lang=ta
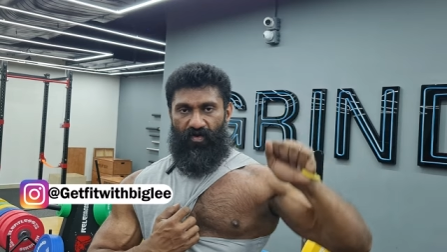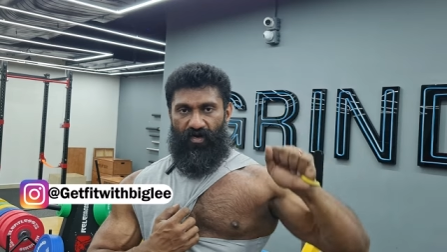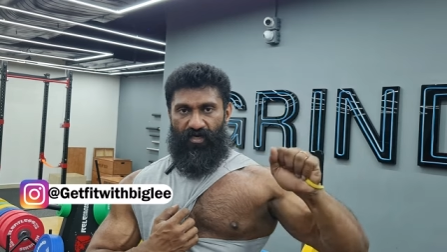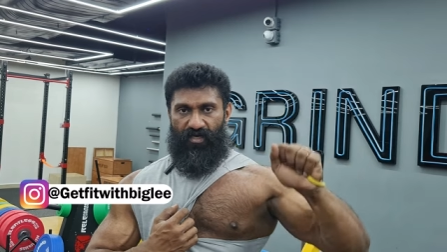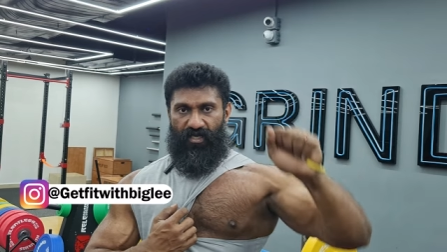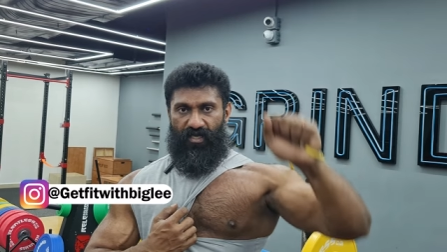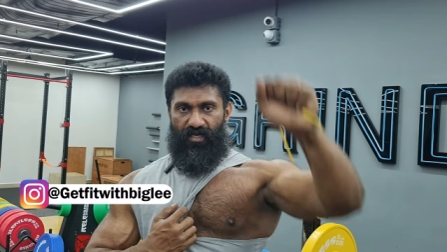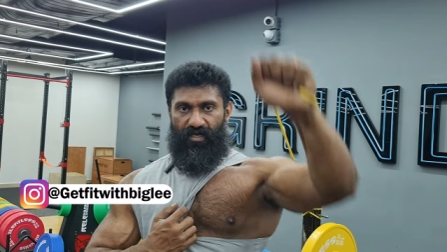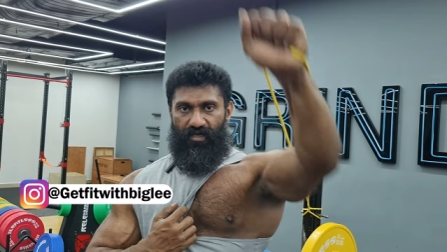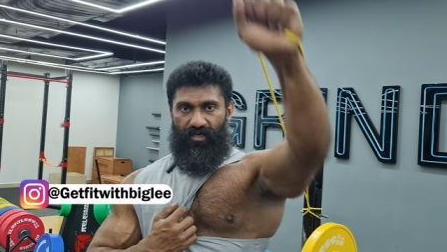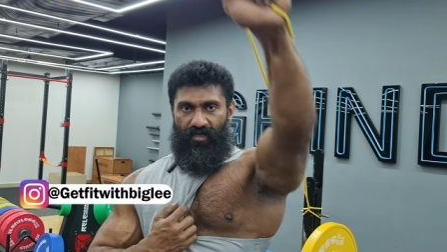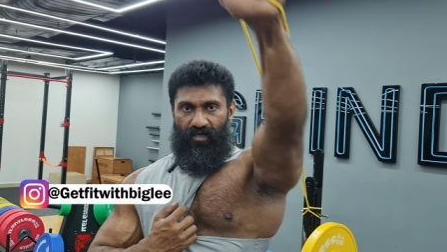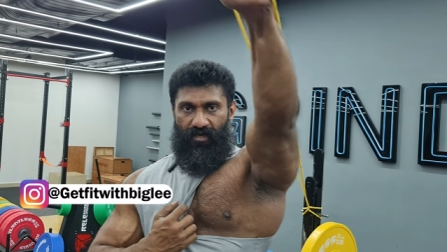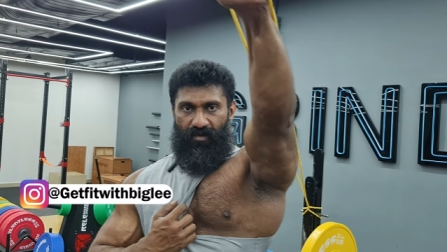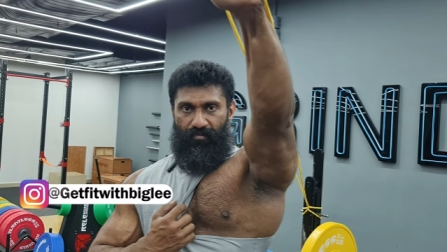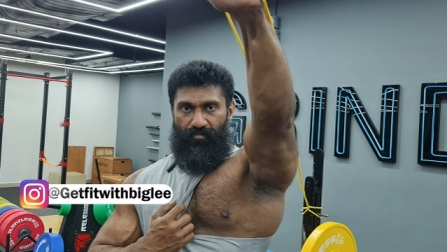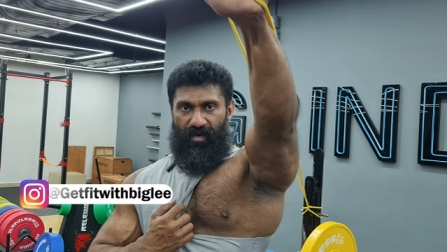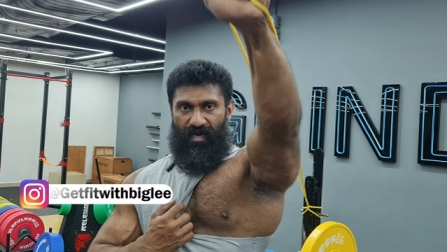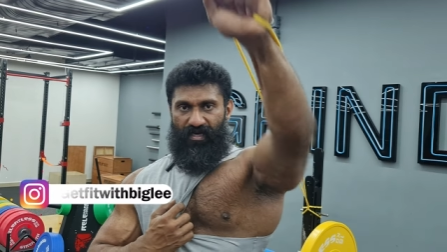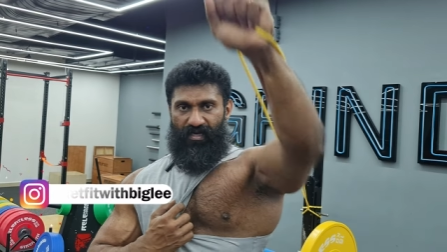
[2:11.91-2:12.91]
ஒர்க்கிங்
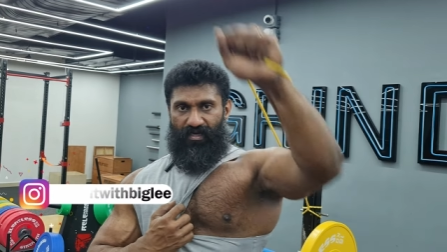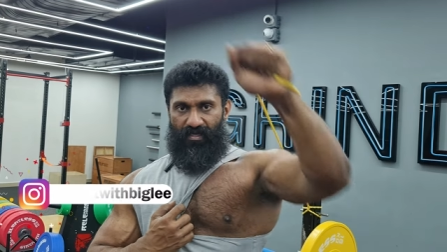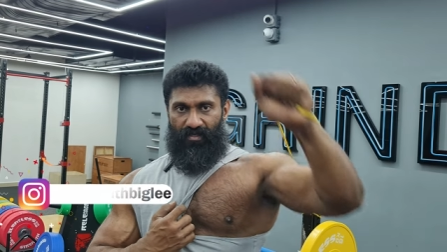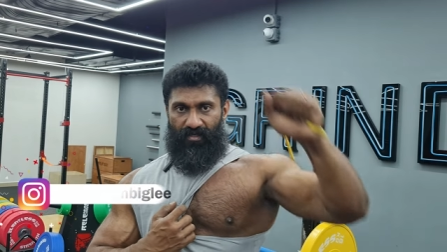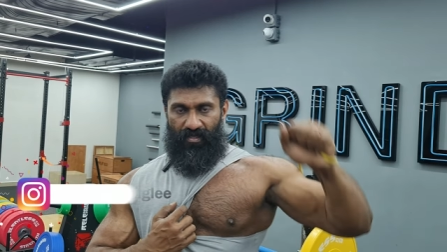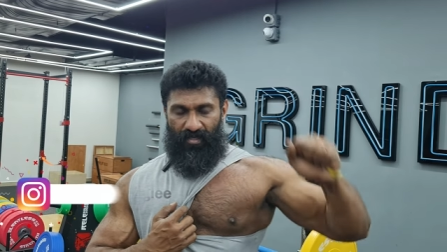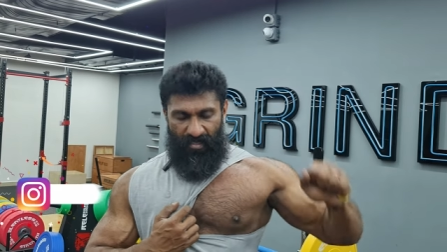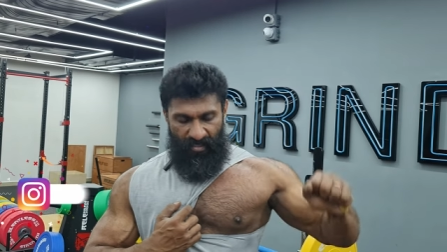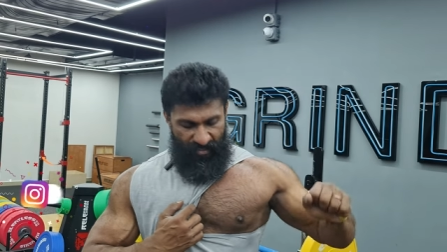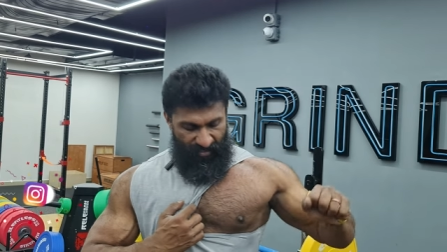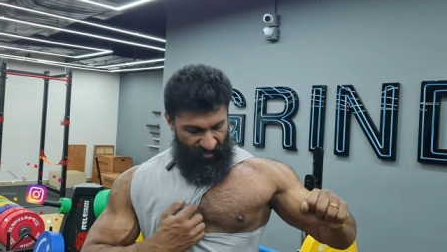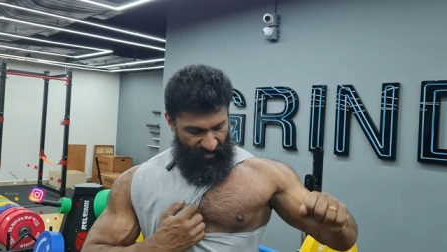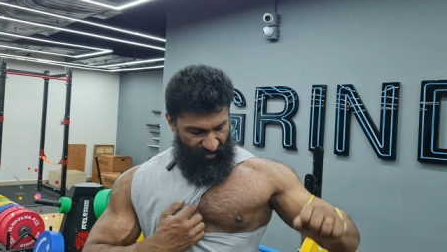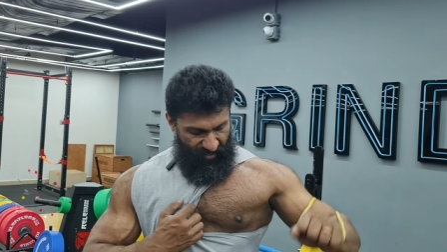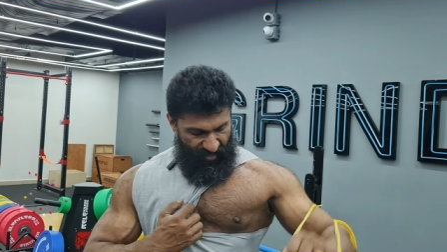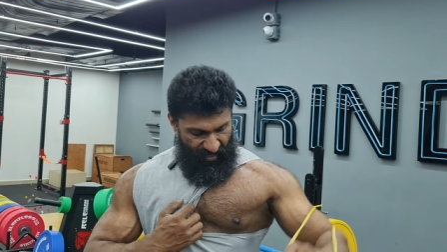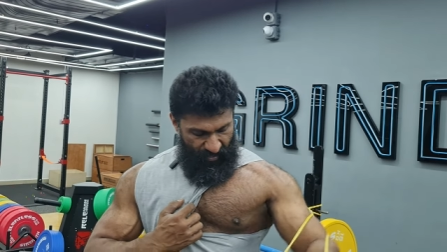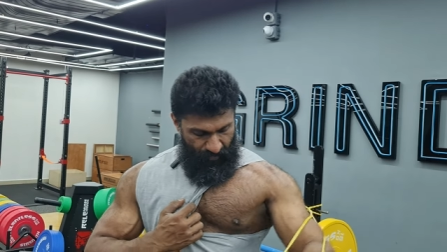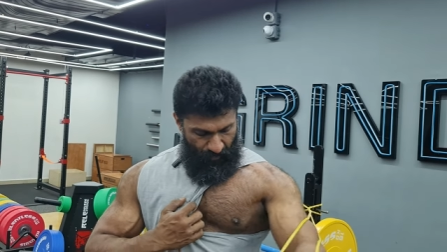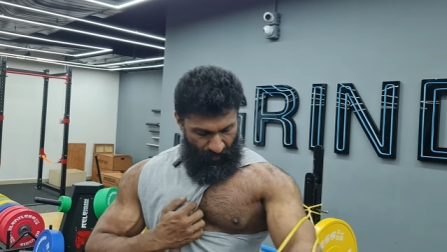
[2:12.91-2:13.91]
பெட்டர்
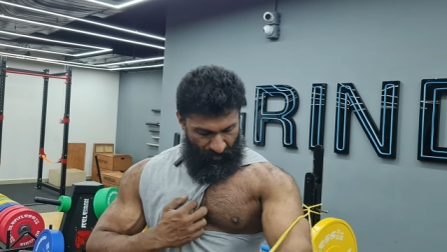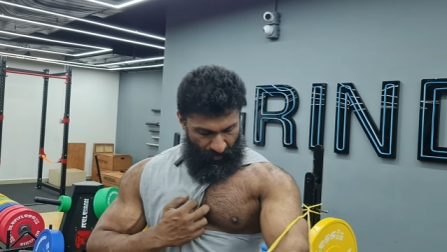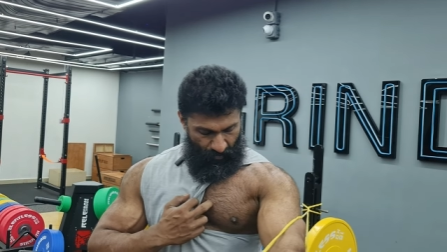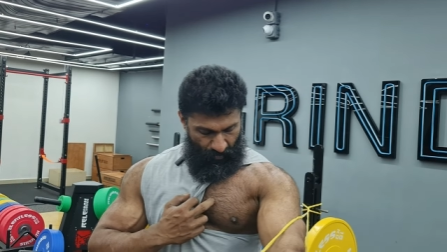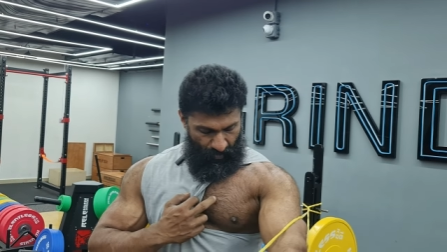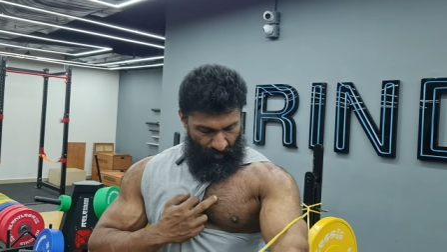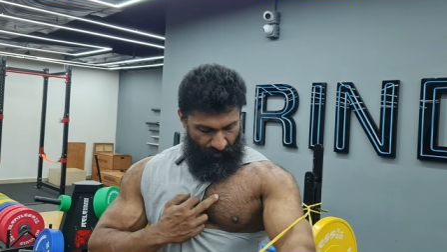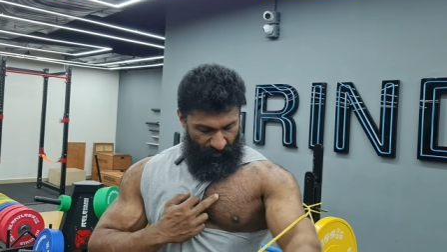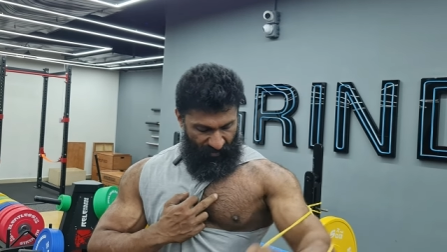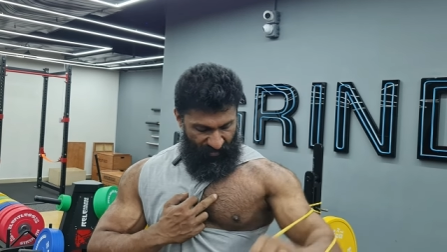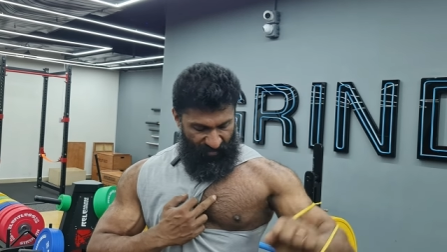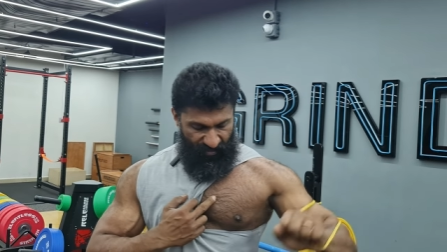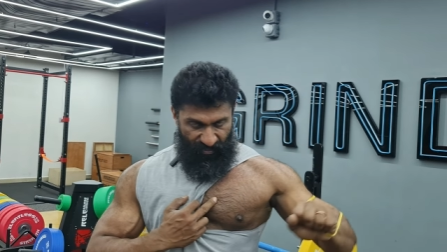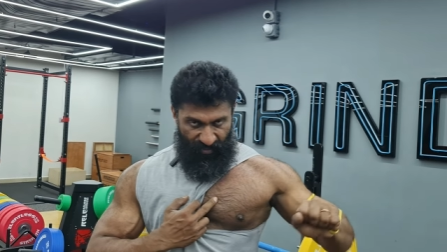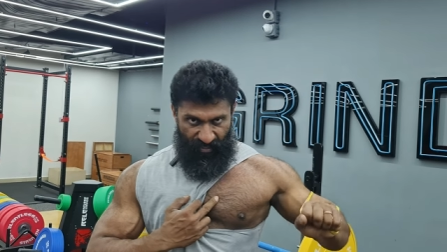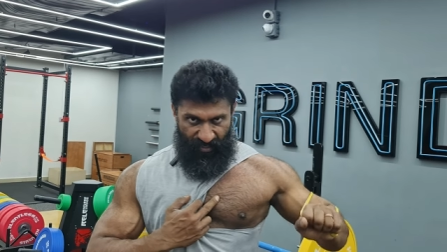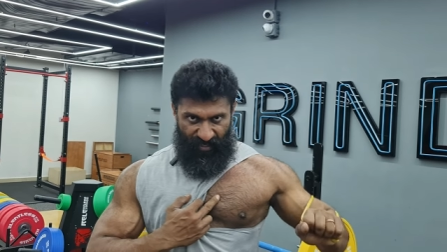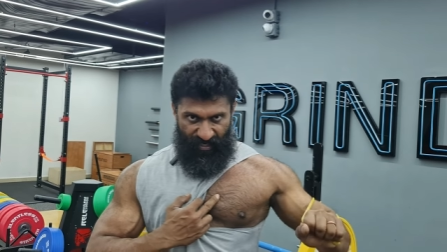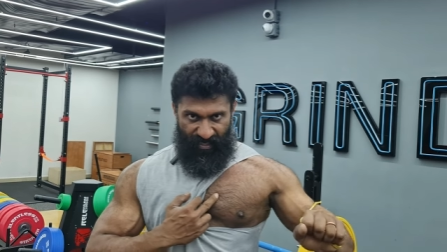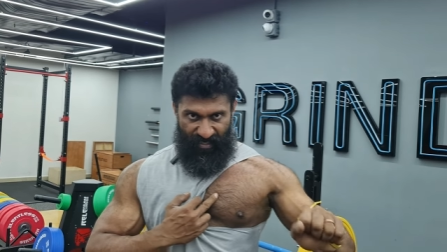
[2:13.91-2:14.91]
ஸ்ட்ரெயிட் பண்ணும்போது
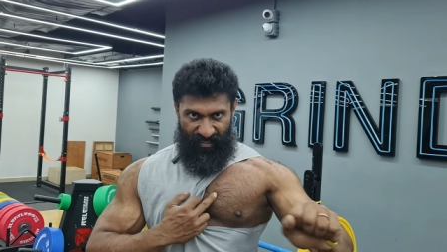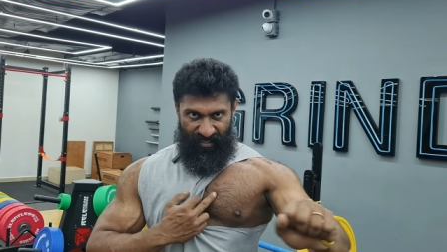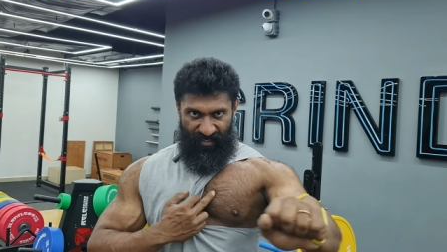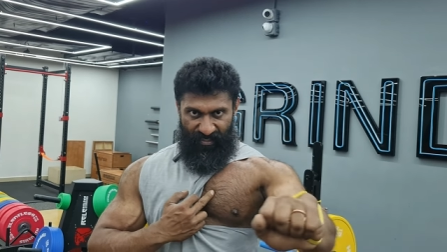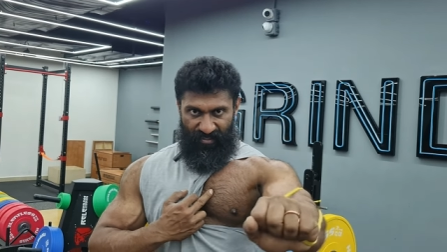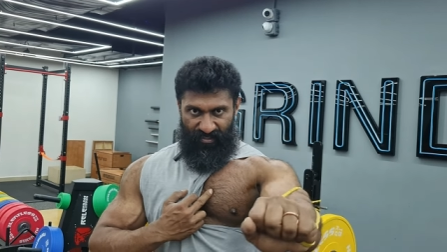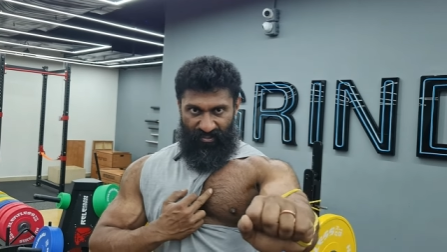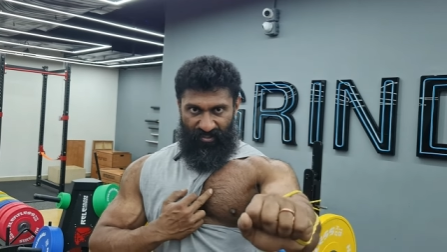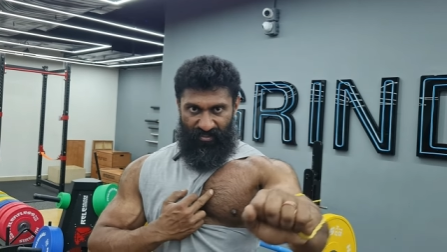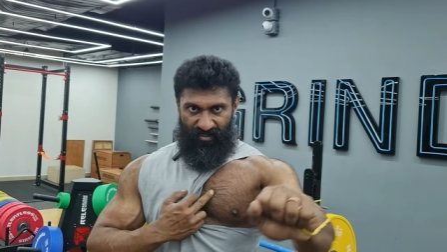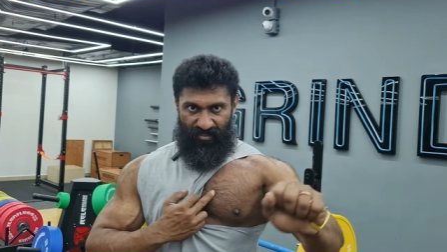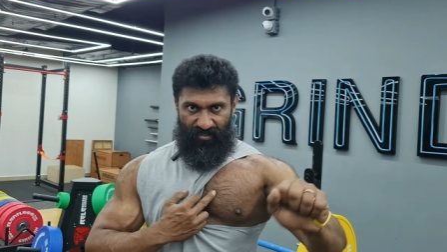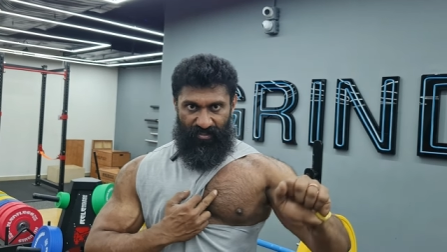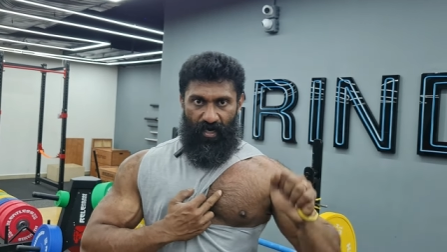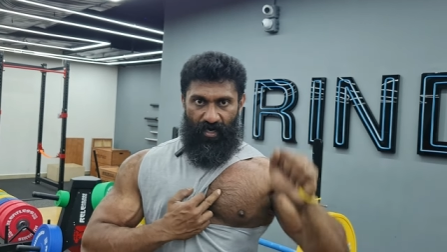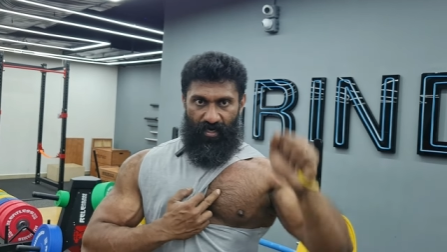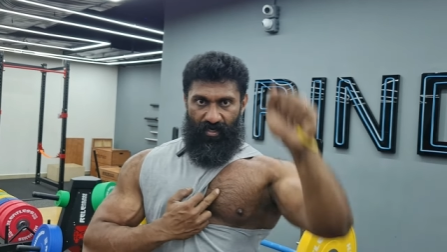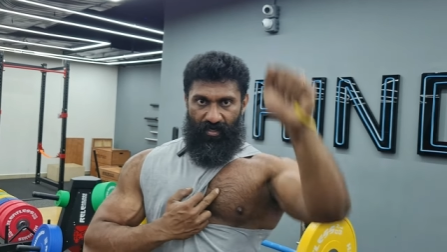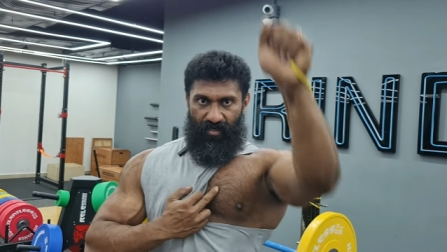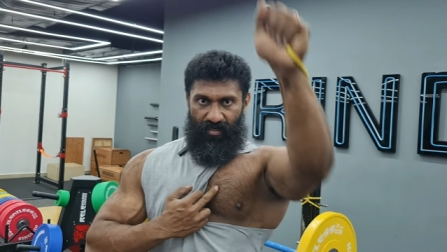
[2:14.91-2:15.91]
பார்த்தீங்கன்னா என்டையர் செஸ்ட்
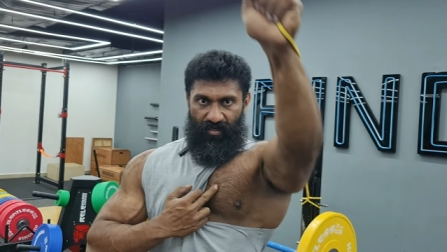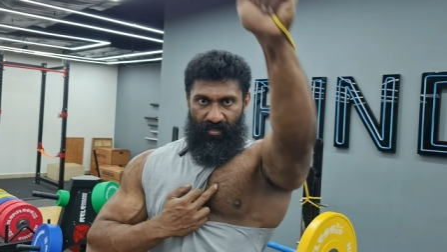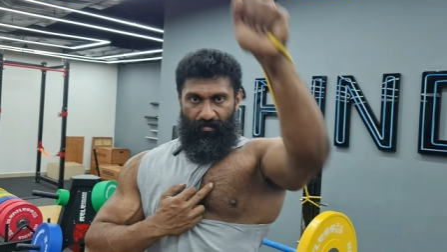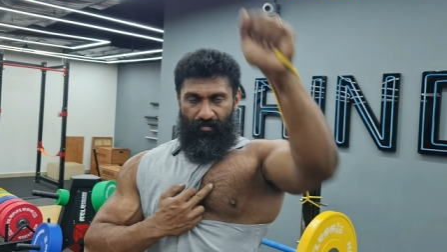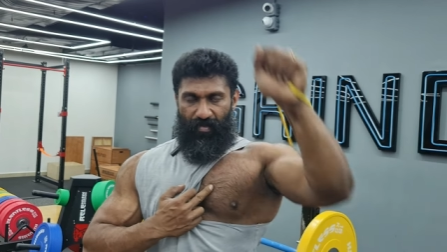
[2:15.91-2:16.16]
அண்ட்